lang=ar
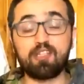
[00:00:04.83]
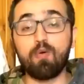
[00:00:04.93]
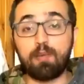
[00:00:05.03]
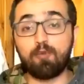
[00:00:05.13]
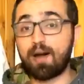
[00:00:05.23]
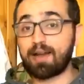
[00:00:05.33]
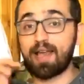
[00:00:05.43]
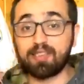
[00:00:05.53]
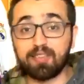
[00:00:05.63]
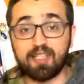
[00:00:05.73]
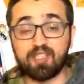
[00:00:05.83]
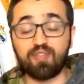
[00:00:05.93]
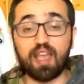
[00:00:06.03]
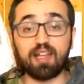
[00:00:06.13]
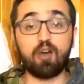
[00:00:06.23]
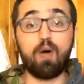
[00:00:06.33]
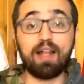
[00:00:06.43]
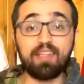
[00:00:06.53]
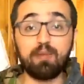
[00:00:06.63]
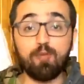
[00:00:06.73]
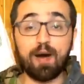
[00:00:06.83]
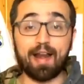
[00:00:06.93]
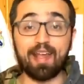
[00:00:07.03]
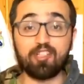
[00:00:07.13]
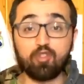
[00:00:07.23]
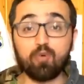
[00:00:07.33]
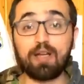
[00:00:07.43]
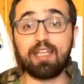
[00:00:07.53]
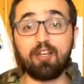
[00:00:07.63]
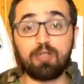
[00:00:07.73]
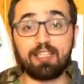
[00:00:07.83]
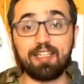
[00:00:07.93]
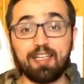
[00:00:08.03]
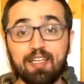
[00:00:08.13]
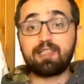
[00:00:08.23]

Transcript: سواء مباريات التصفيات او حتى المباريات الدوليه الوديه